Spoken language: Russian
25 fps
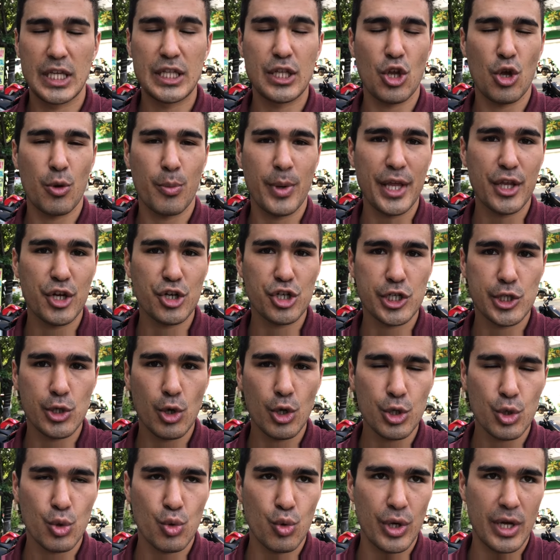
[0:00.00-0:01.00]
Ты на нем едешь
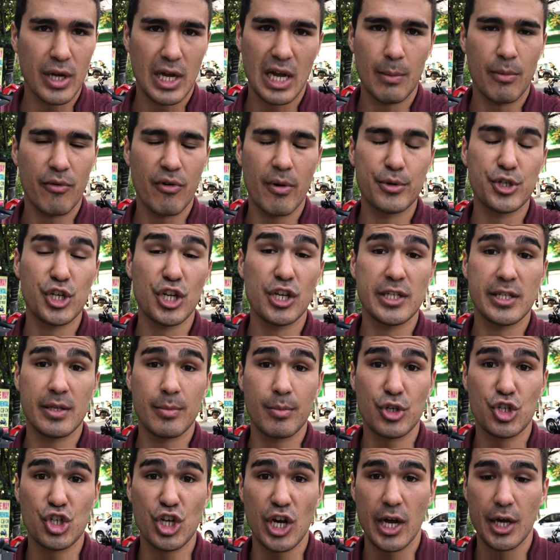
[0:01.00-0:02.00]
сотку и как бы вообще не
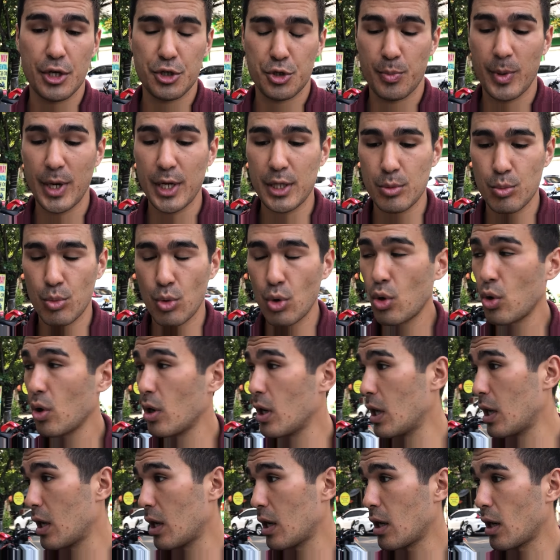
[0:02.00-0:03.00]
замечаешь. Поэтому
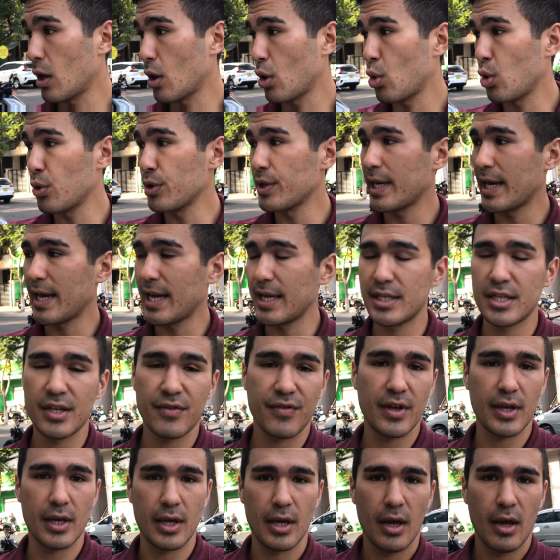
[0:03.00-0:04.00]
э, Honda
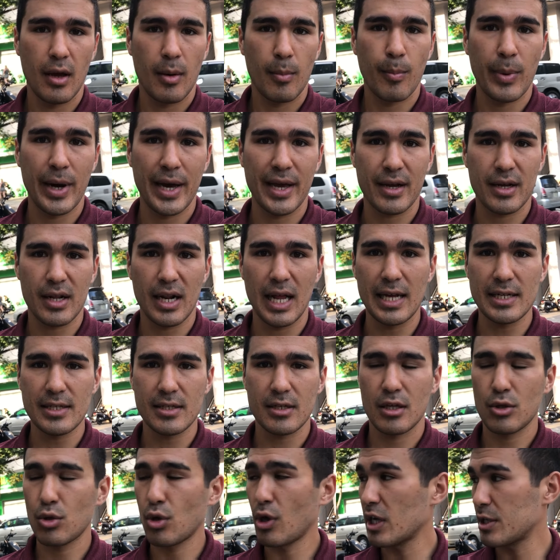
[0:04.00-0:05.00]
ADV байк
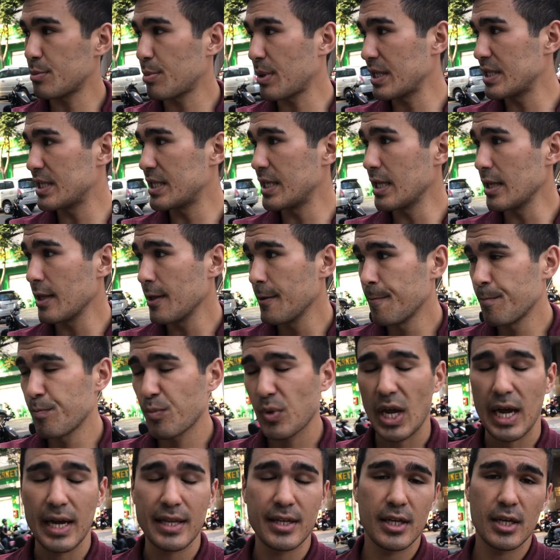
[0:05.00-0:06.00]
классный, но я спросил,
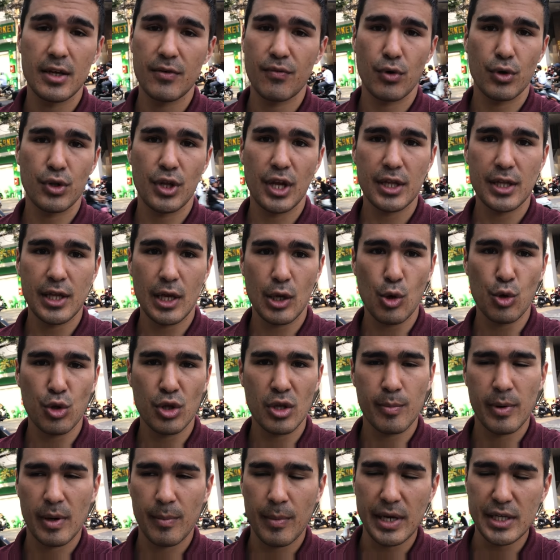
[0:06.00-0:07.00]
они его не дают
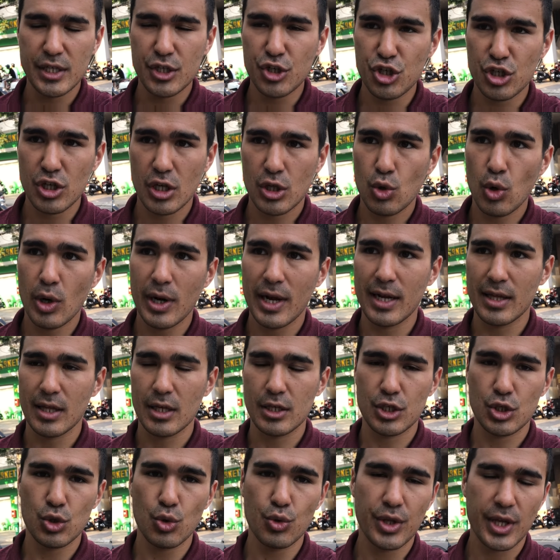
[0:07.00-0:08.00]
на помесячно, только на
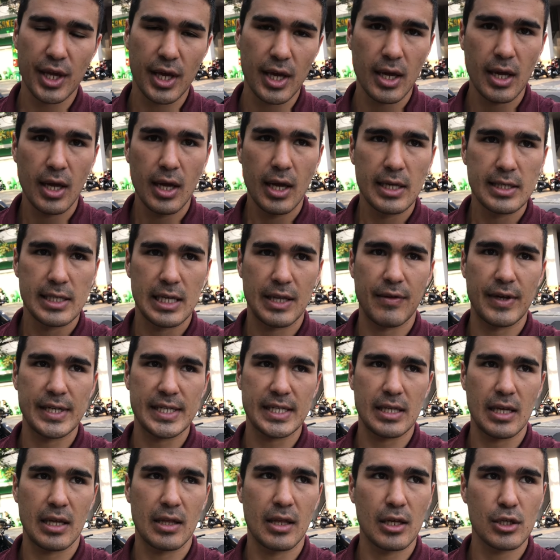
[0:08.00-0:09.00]
сутки.
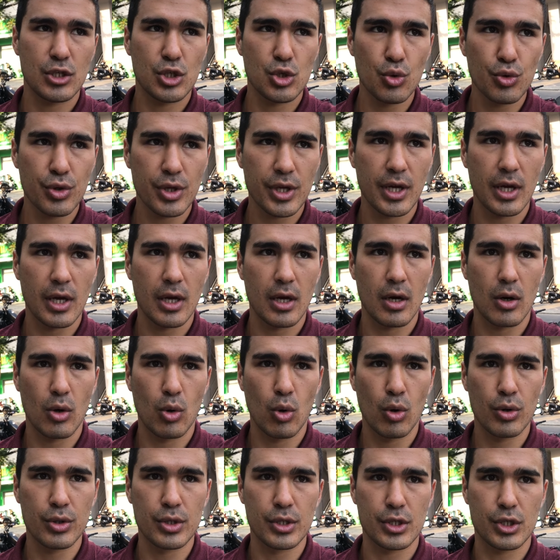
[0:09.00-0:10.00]
Соответственно, на сутки
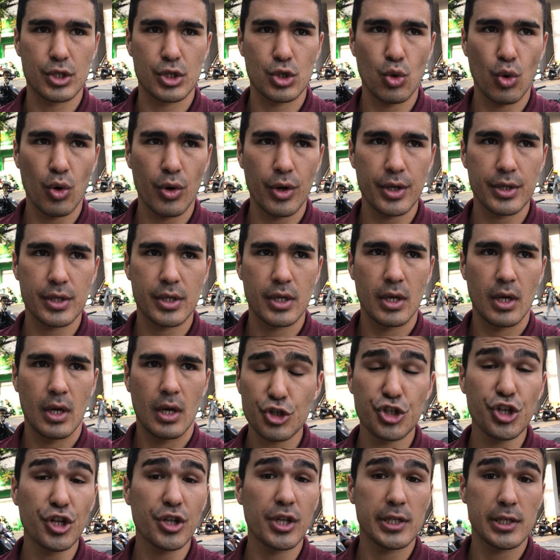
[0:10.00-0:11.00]
он стоит
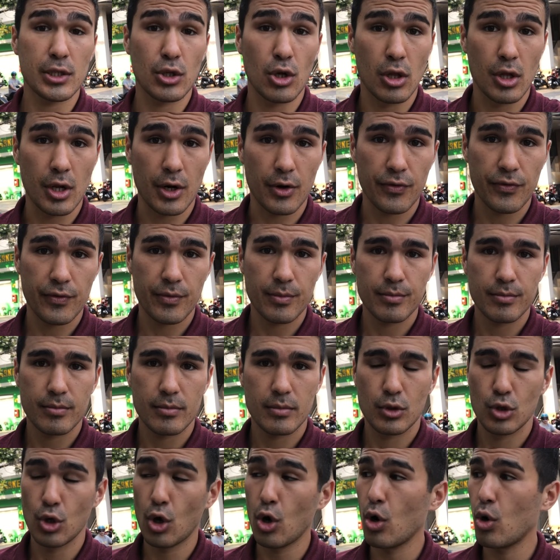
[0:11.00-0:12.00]
14 долларов.
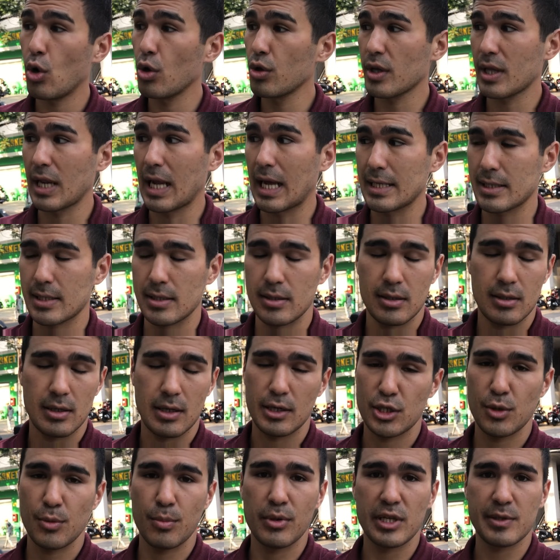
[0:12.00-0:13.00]
Но он классный,
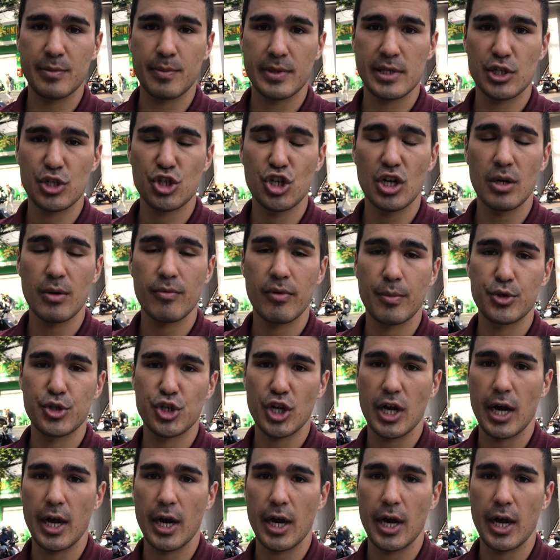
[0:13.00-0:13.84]
особенно с пассажиром, вообще